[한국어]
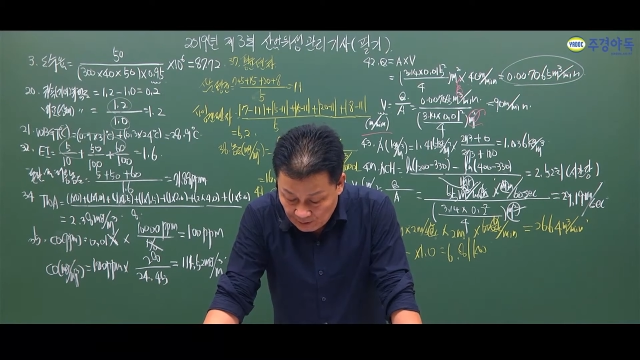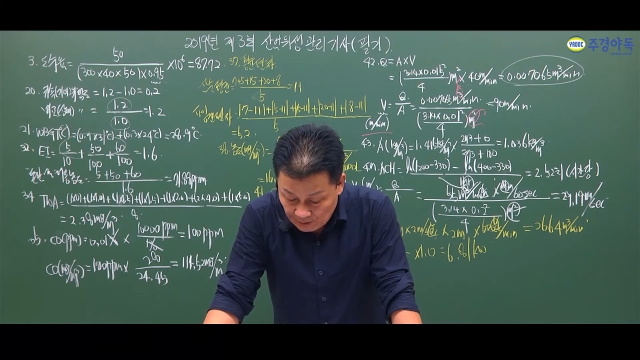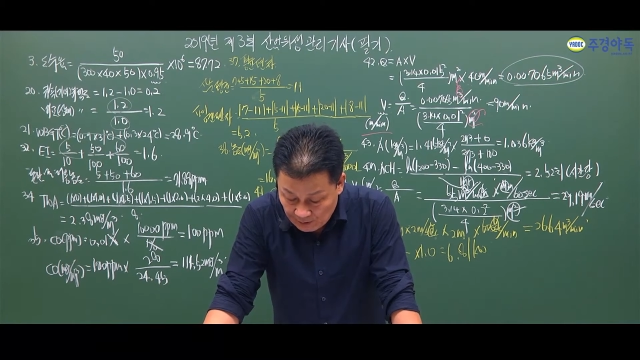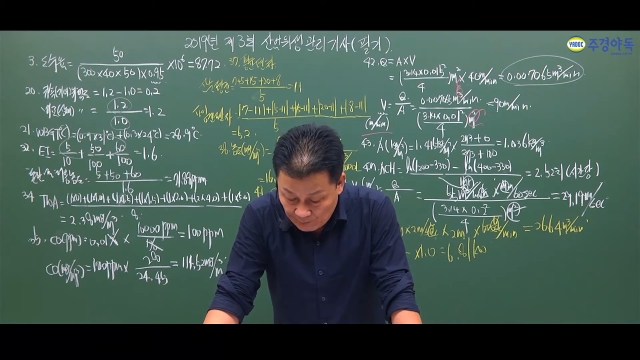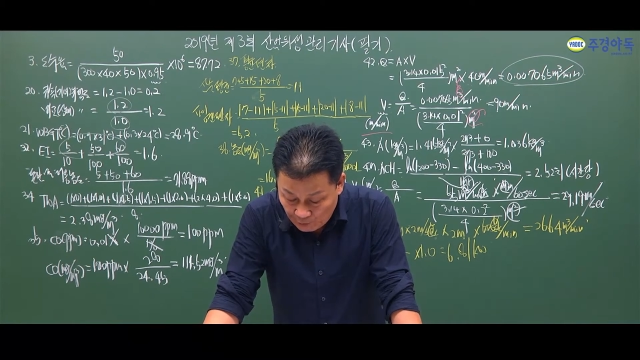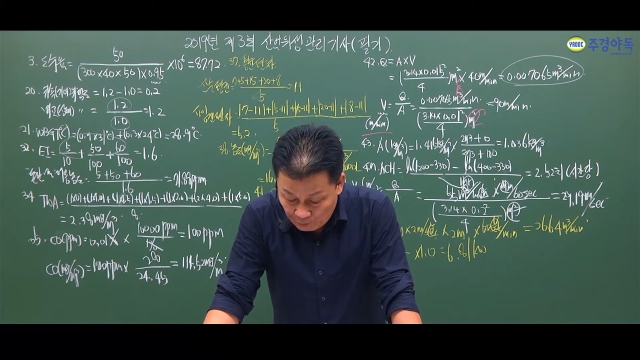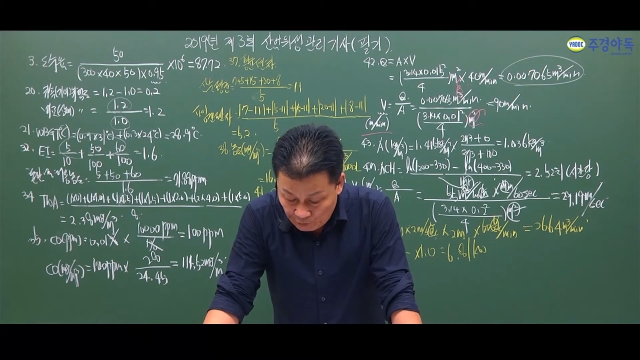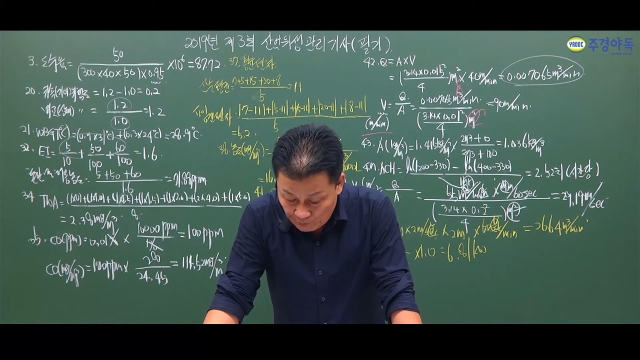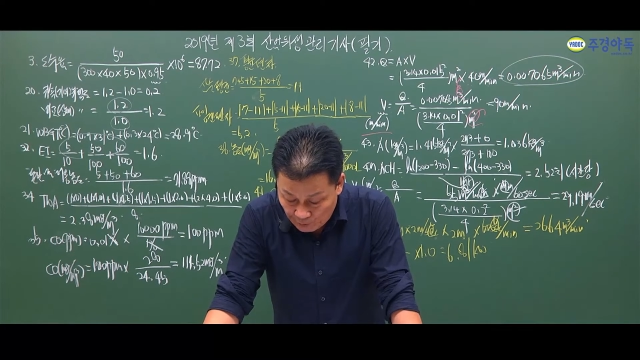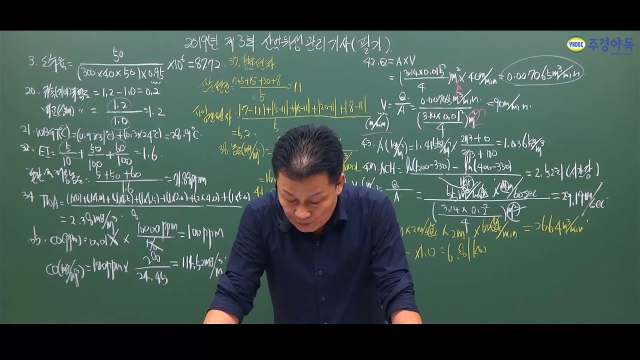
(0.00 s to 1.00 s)
일대
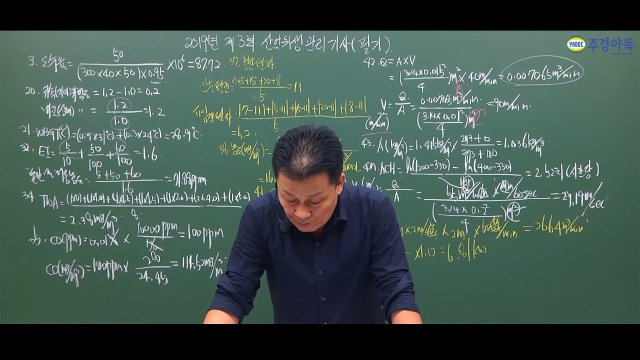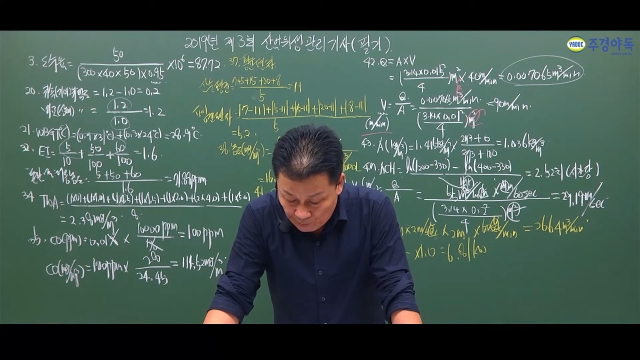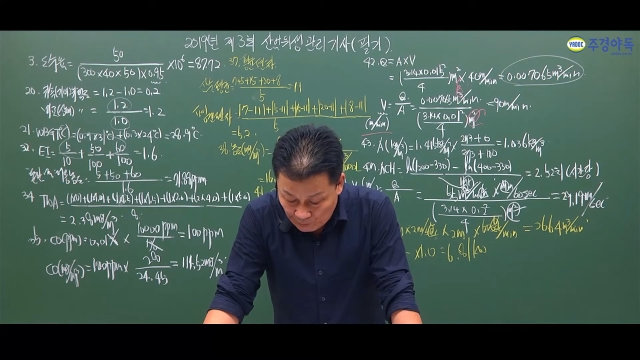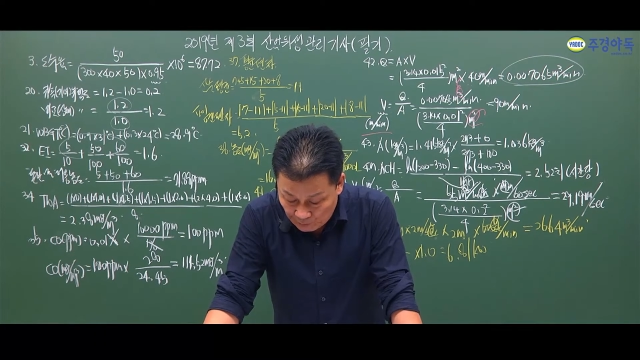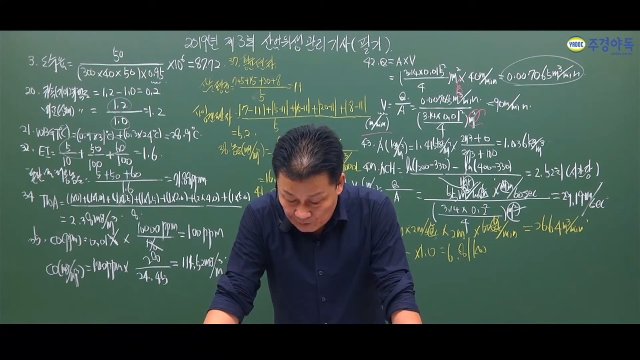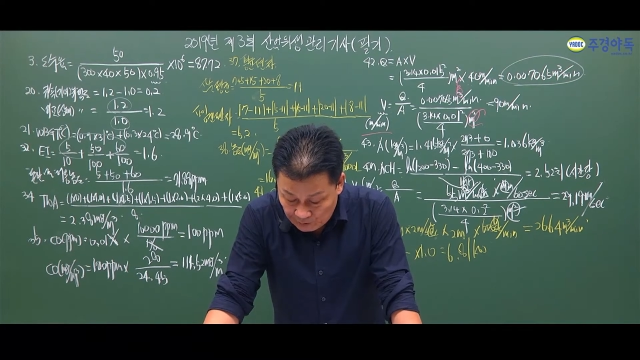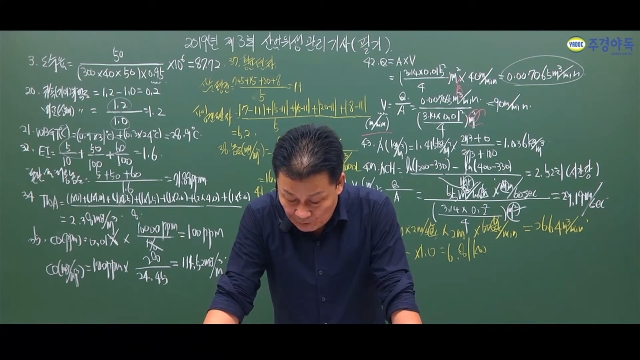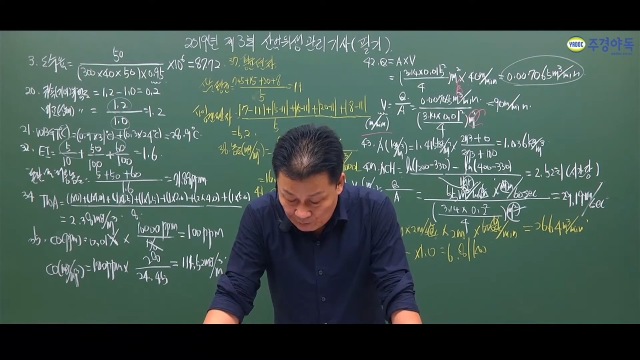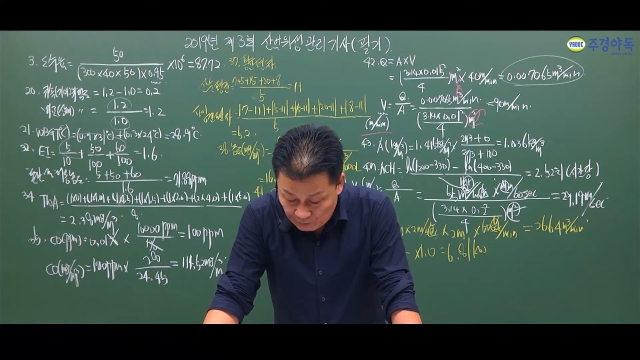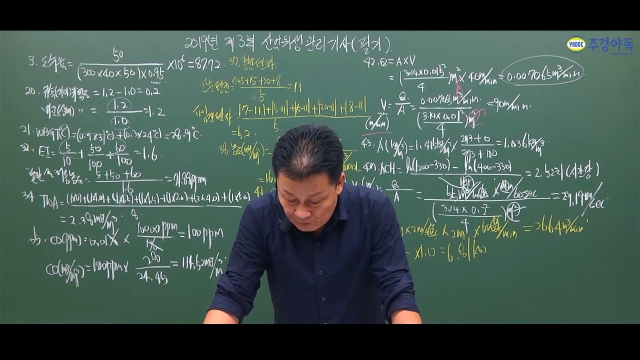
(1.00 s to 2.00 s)
평균 복사온도
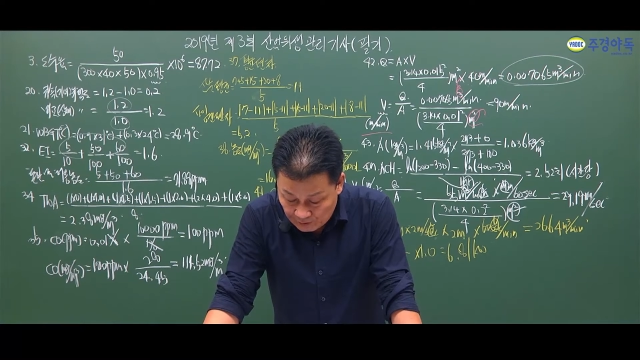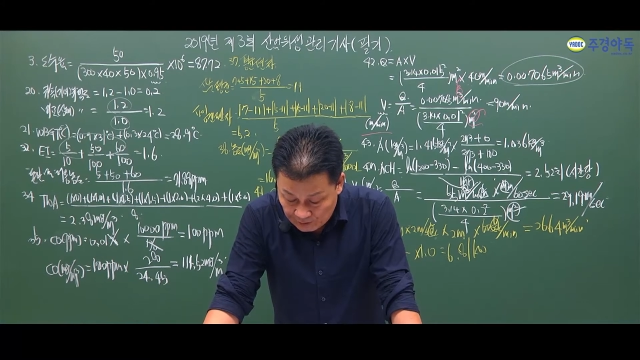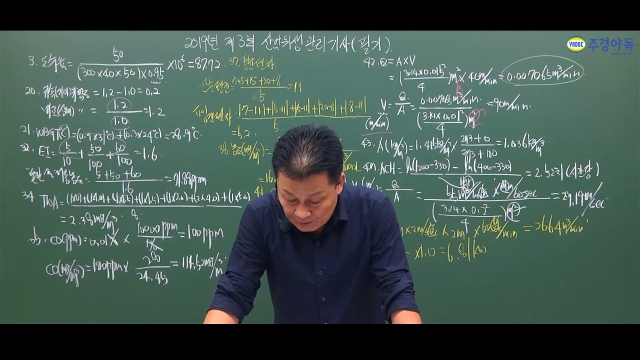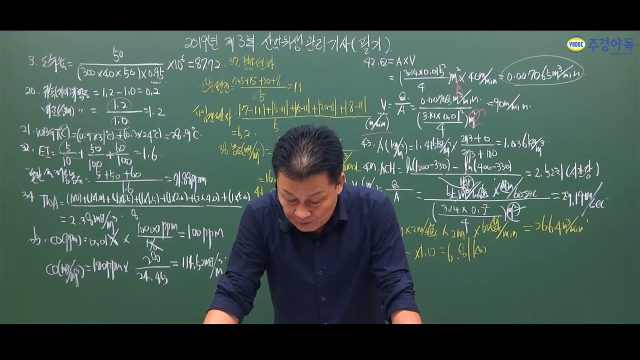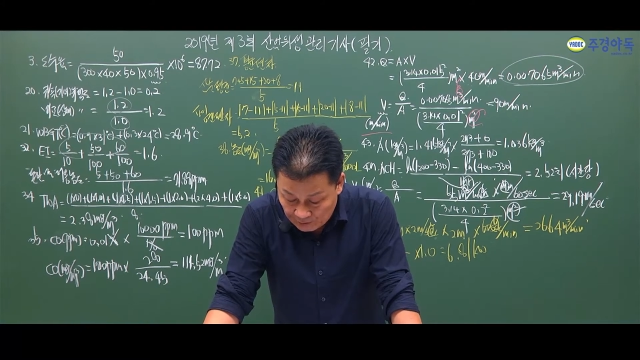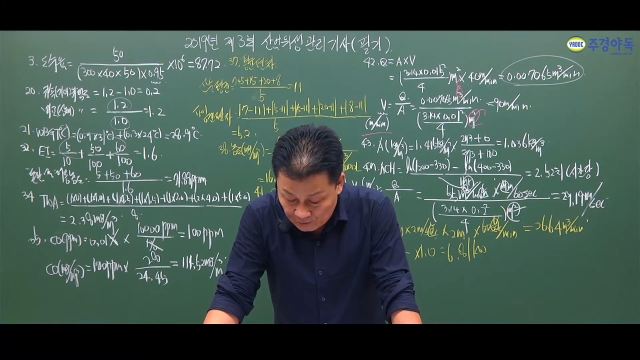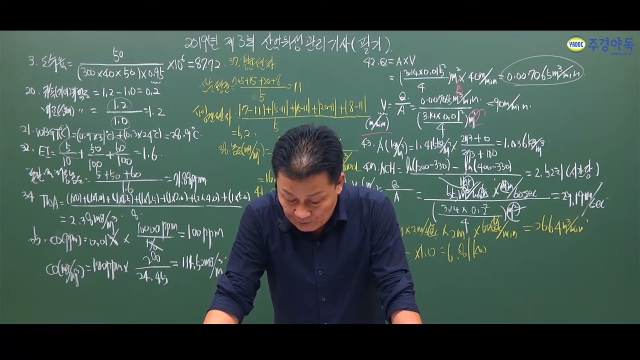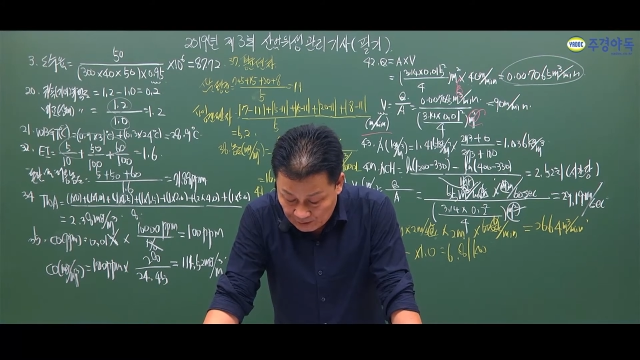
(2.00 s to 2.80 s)
TW를 계산하시오.